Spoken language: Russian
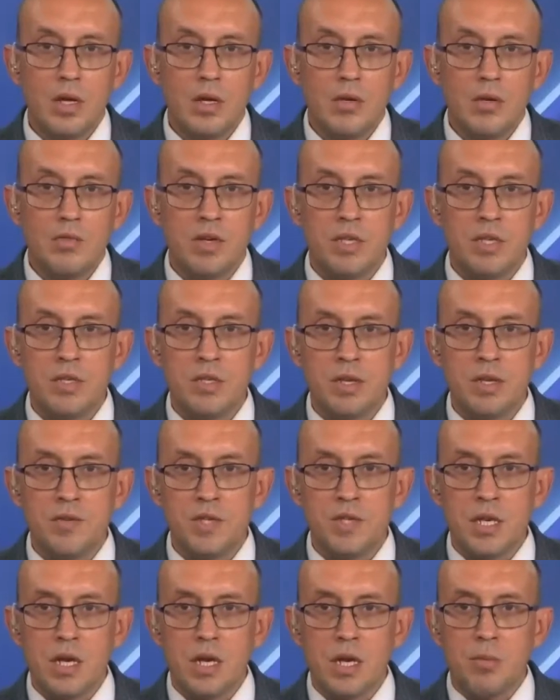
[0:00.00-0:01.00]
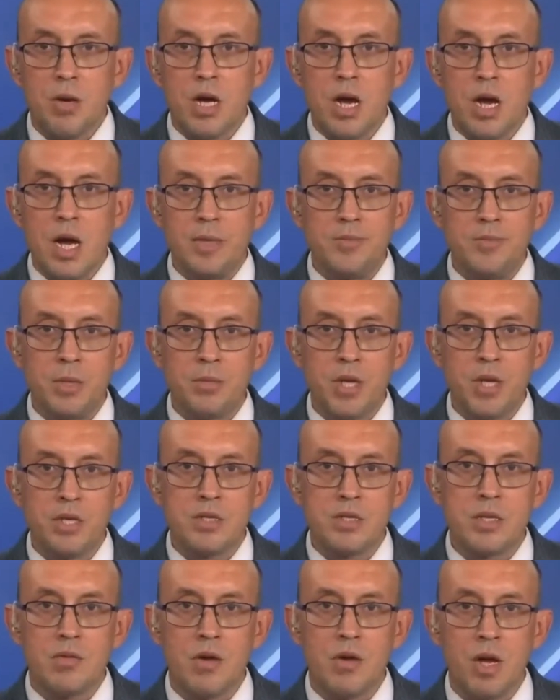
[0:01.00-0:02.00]
В эти дни в селе Абага Амгинского
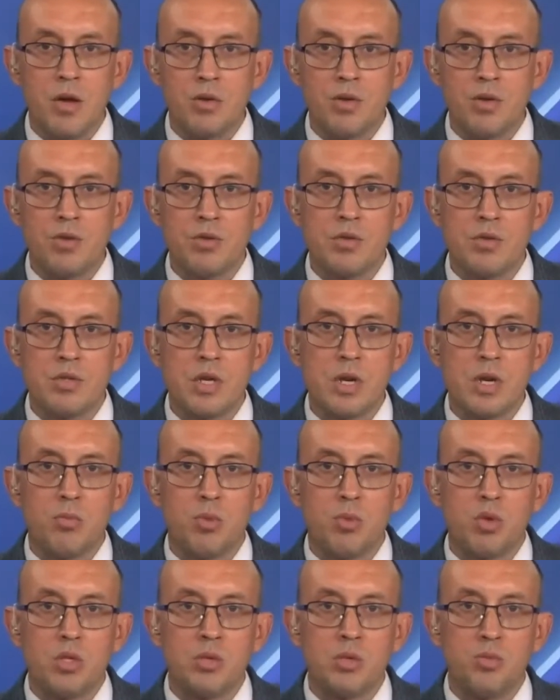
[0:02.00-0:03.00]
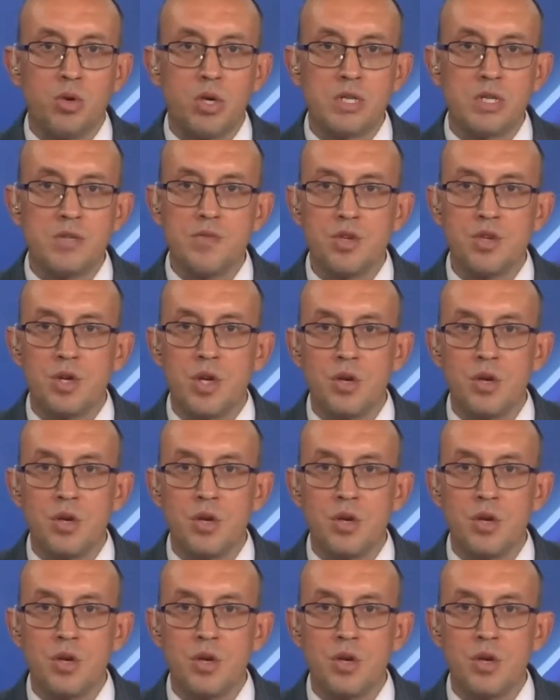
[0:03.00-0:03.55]
района ведутся работы по освещению